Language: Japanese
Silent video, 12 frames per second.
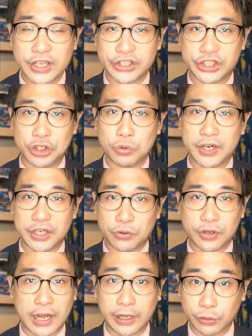シロワニ
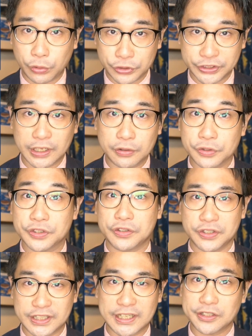のかっこよさ、
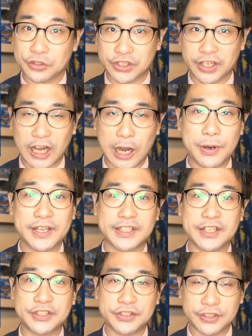美しさ、そして可愛
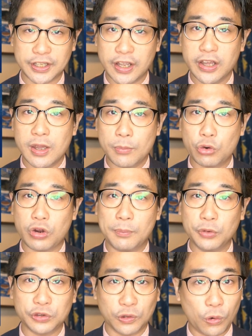さについて僕
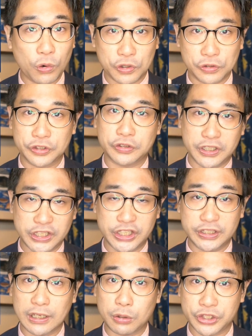はもっと多くの人に
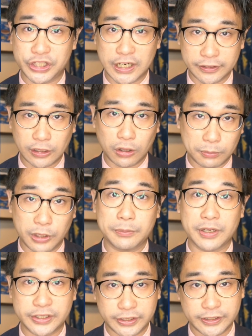知ってほしいなって思
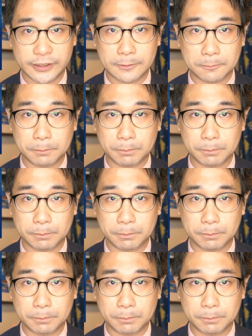います。